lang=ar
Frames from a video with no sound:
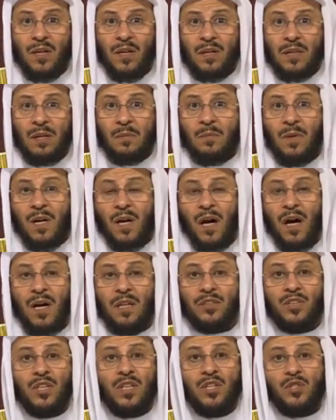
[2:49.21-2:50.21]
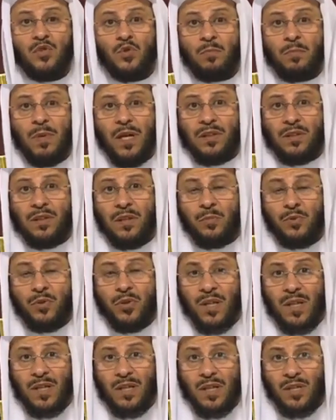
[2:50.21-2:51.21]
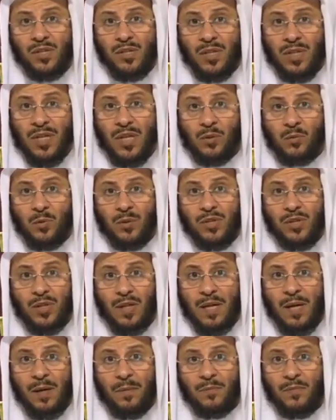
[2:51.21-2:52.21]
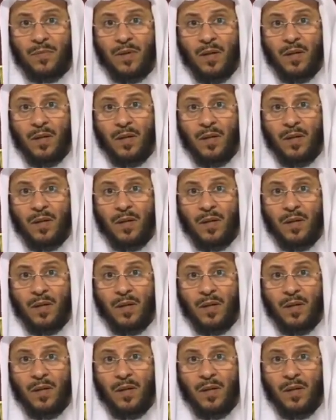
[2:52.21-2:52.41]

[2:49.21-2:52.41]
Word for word: لما قال جلست مع النبي عليه الصلاة والسلام